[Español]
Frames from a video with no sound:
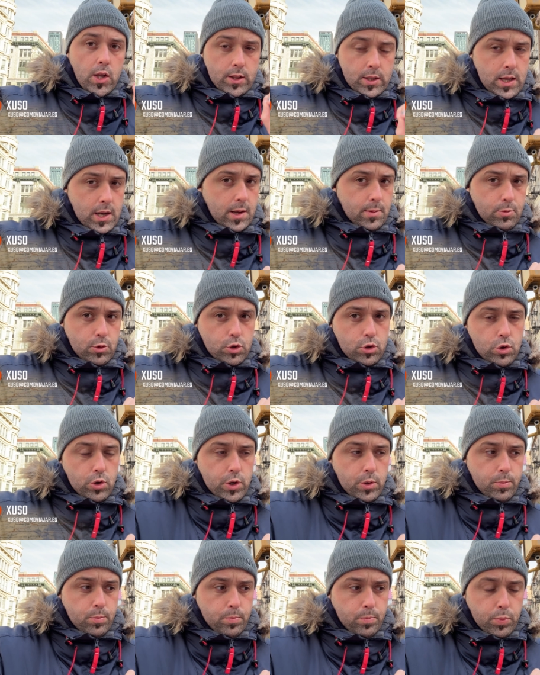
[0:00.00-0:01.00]
Tenemos
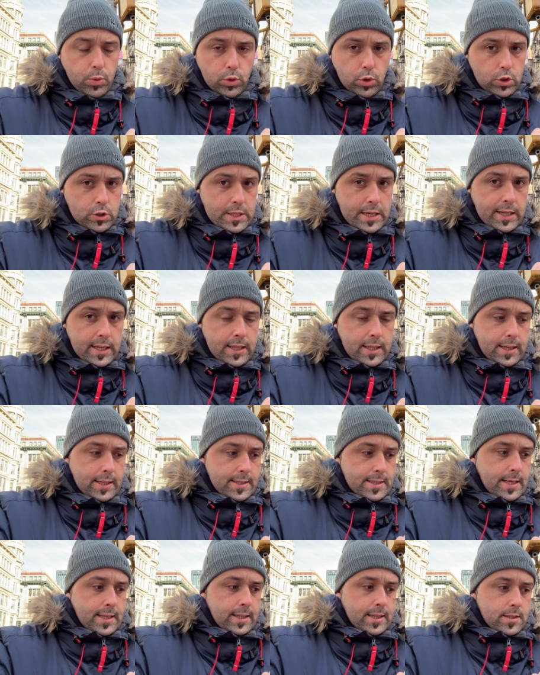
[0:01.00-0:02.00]
hoy puntos tan
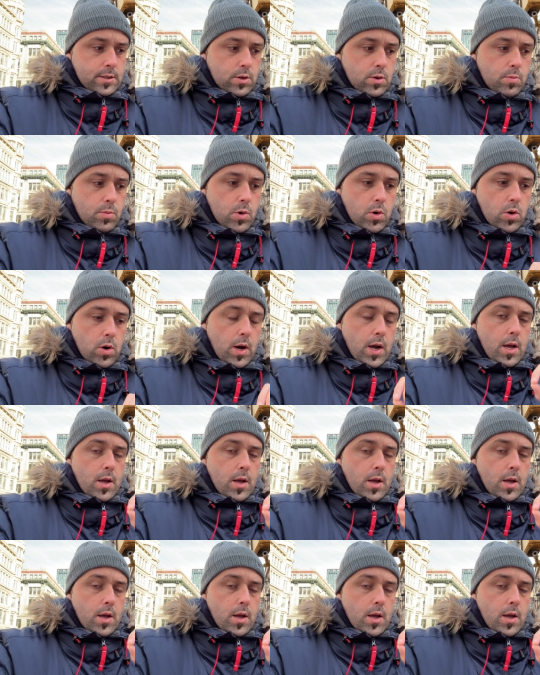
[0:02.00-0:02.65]
interesantes como